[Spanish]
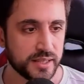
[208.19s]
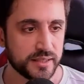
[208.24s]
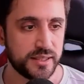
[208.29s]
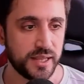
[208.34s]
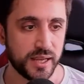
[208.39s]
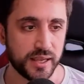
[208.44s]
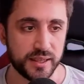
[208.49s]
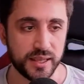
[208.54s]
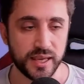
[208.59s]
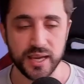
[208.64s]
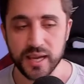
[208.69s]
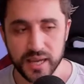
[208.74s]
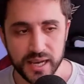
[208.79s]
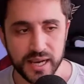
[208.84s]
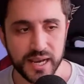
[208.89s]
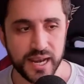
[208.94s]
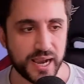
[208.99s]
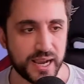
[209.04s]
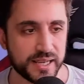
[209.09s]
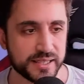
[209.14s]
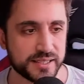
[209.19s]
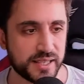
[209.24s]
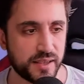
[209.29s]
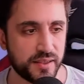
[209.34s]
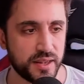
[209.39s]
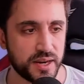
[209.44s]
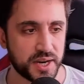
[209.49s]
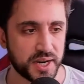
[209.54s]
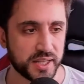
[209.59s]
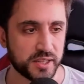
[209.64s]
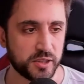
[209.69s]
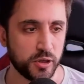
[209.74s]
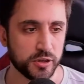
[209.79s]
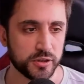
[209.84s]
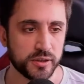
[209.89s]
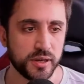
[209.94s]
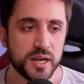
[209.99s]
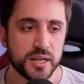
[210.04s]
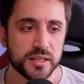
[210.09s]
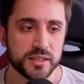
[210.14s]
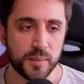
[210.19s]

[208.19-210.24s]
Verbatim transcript: desde la Casa del Ratón.